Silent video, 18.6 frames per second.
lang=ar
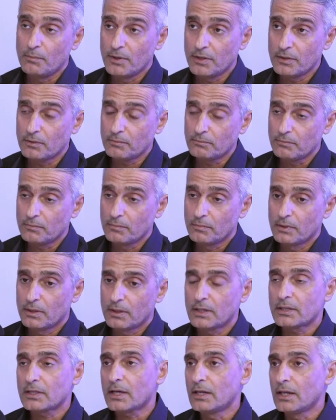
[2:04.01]
المنيوم
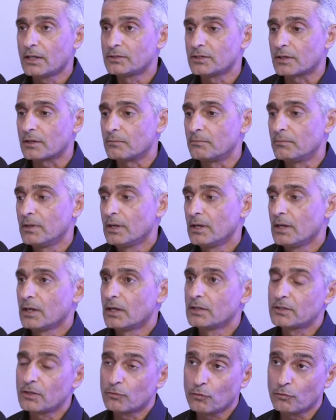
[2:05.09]
قلت خليني اجرب
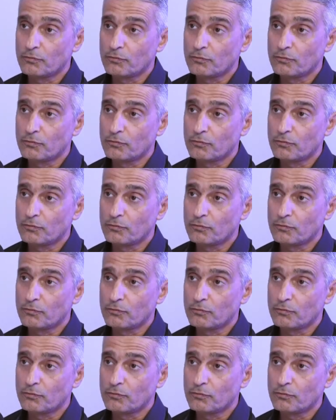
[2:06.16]
كنت